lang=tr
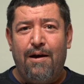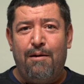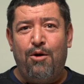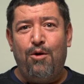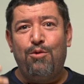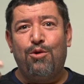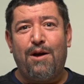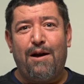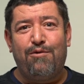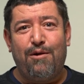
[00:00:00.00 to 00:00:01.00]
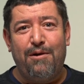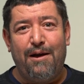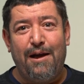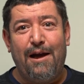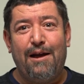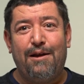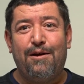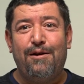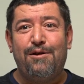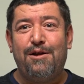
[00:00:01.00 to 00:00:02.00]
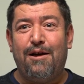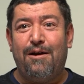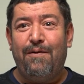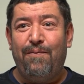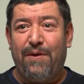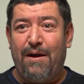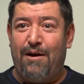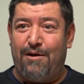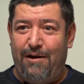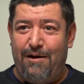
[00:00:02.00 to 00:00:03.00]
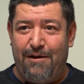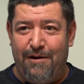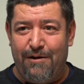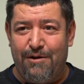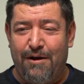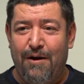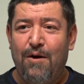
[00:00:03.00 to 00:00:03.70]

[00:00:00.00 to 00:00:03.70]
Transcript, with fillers: ama öbür tarafta bile neyle dirilecek? Atıyla. Atıyla dirilecek.